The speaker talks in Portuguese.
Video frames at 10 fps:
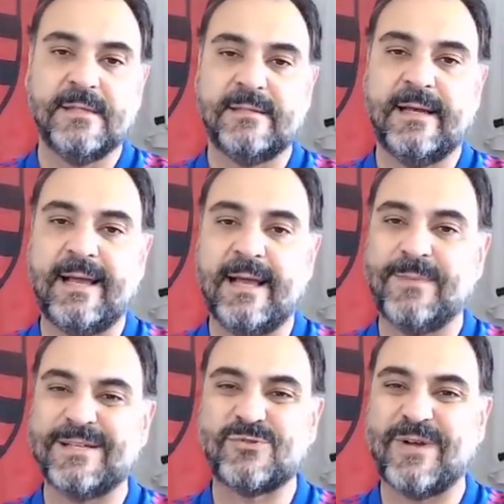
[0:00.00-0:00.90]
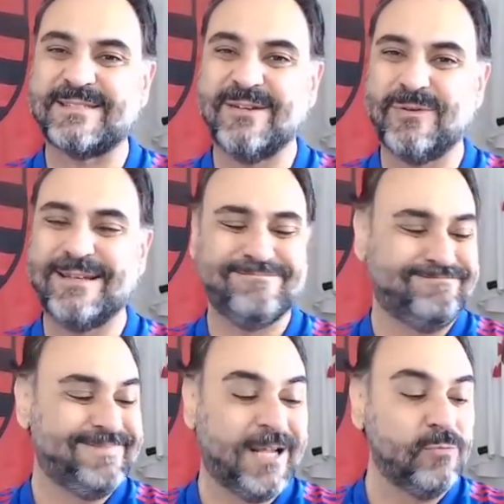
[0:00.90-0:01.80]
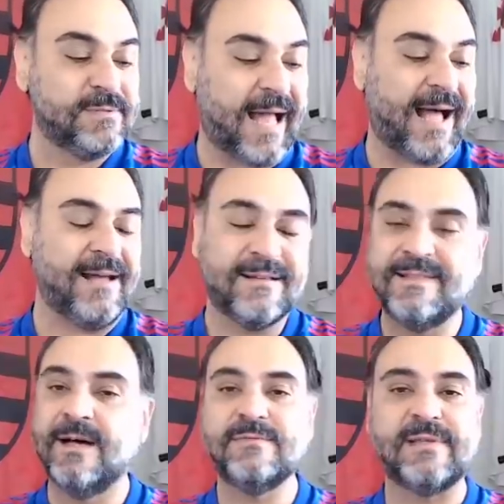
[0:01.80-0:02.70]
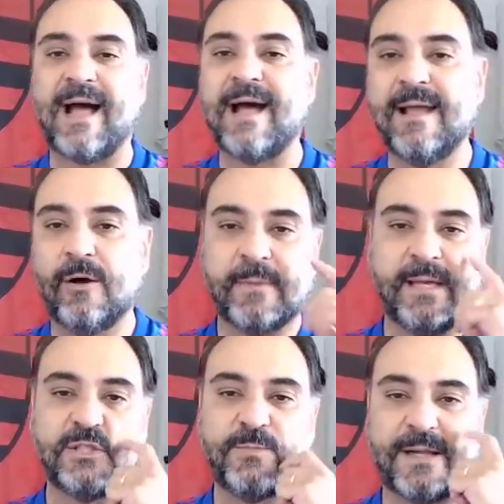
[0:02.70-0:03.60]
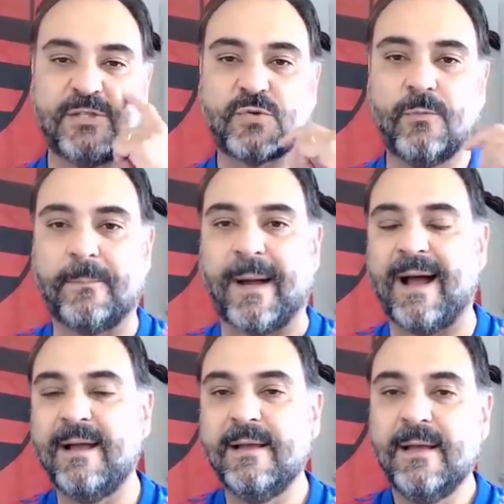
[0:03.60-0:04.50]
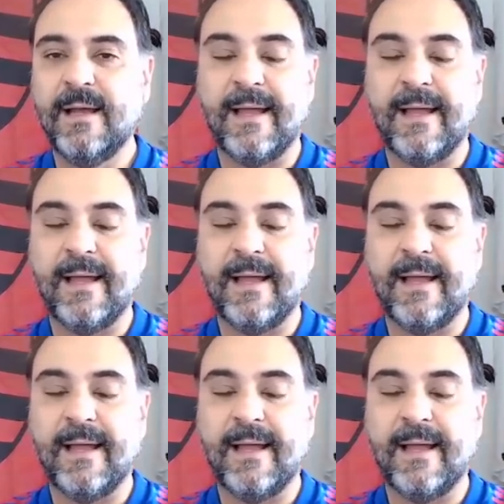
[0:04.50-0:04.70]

Né? É uma situação que não dá, não dá realmente para desculpar,